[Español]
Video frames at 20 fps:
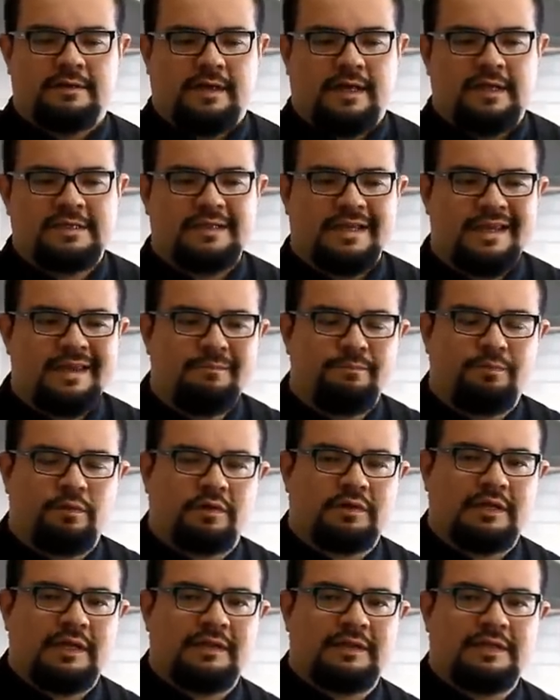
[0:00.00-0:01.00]
Es
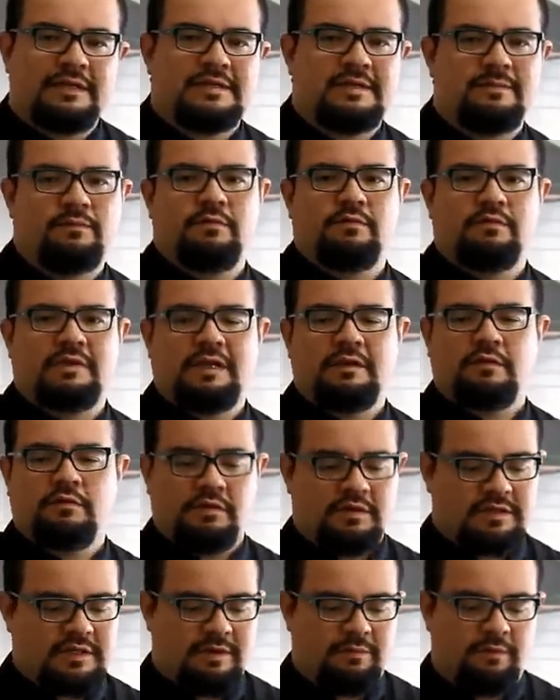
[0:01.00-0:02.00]
importantísimo, tanto
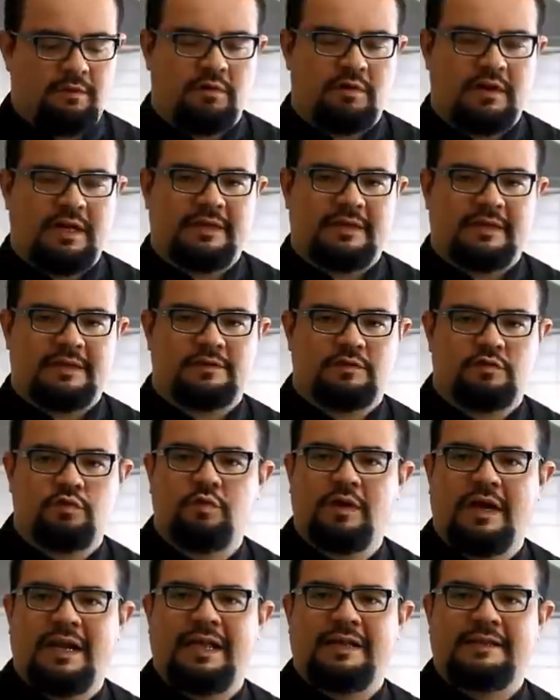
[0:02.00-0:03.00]
el sabor, la
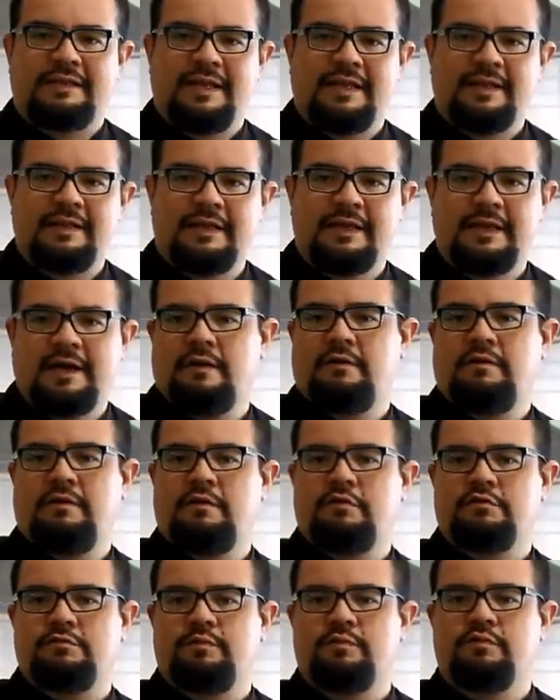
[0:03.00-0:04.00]
textura, la técnica,
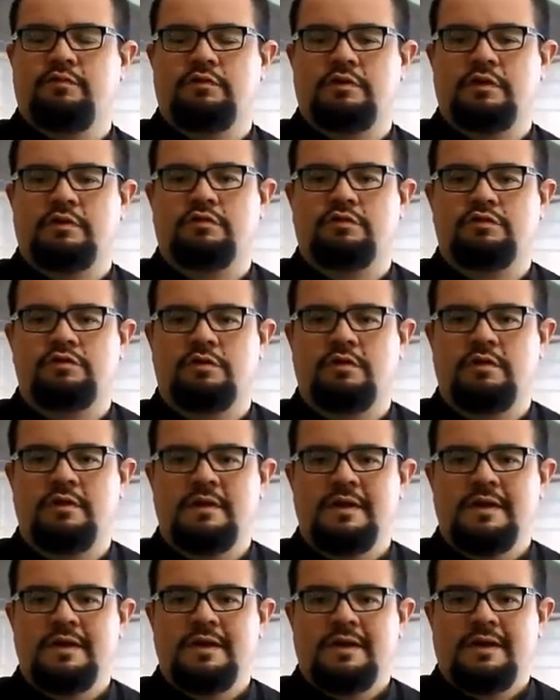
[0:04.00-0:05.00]
los puntos de cocción,
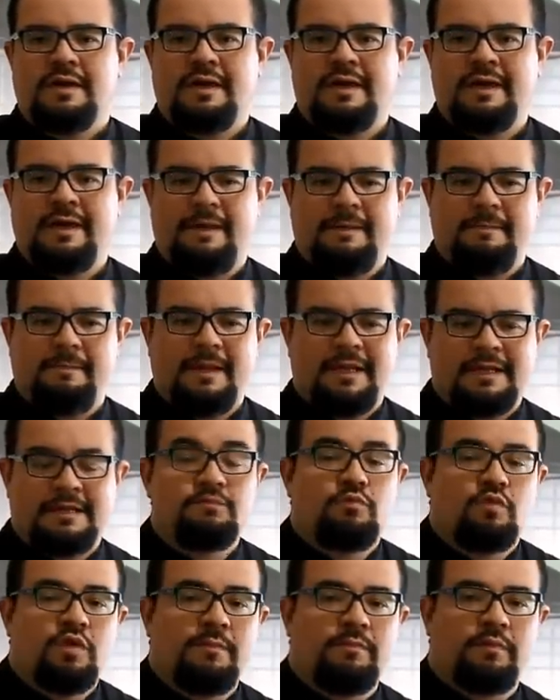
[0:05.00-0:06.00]
eh, es
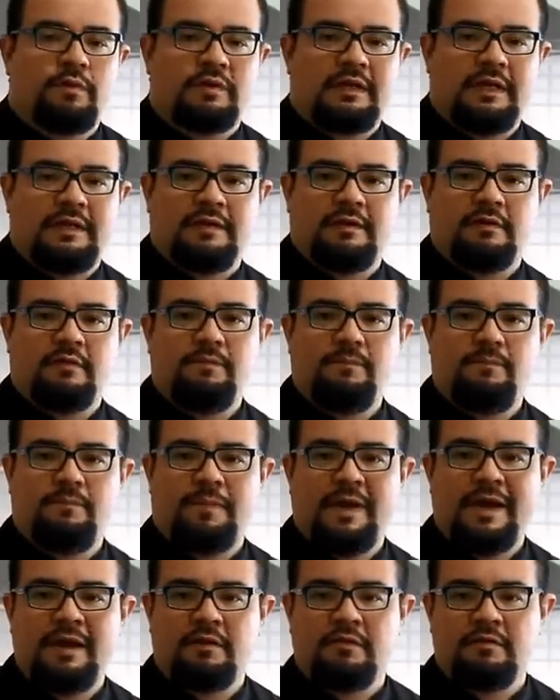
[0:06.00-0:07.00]
muy importante, ¿no?
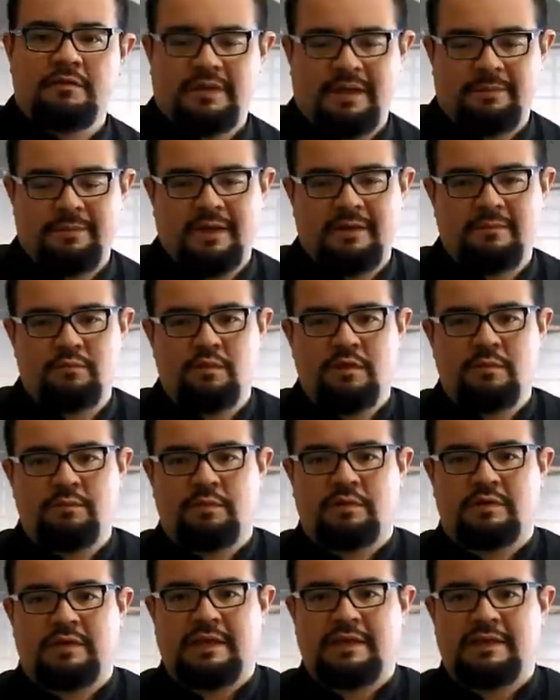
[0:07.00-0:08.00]
Pero también es muy
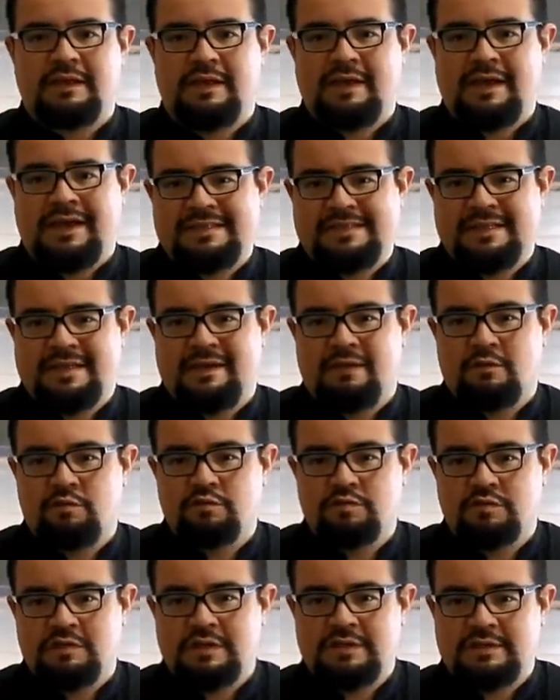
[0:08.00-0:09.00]
importante hacerle
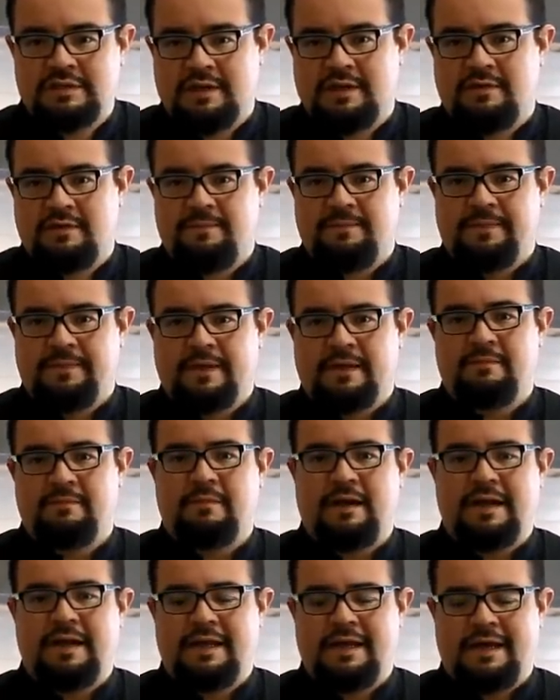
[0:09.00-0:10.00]
justicia
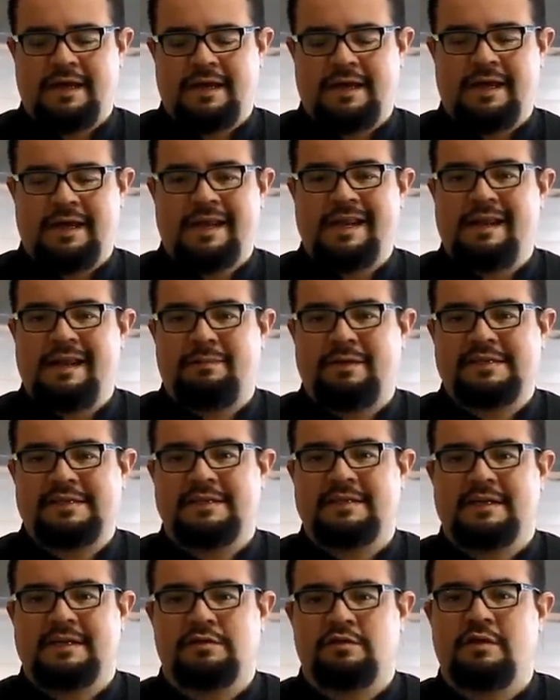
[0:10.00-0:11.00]
¿vale? en la
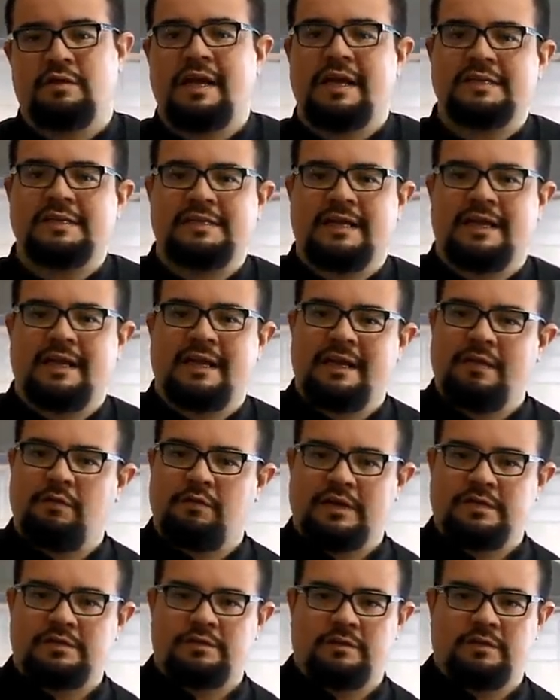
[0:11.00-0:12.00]
presentación a esas
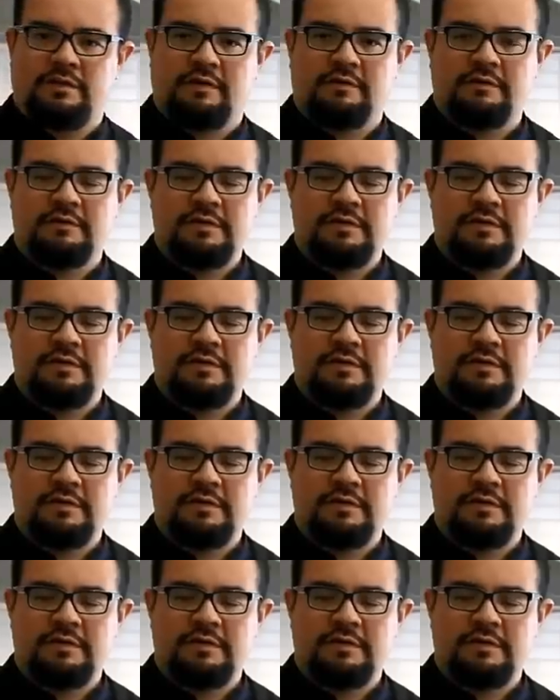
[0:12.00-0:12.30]
elaboraciones.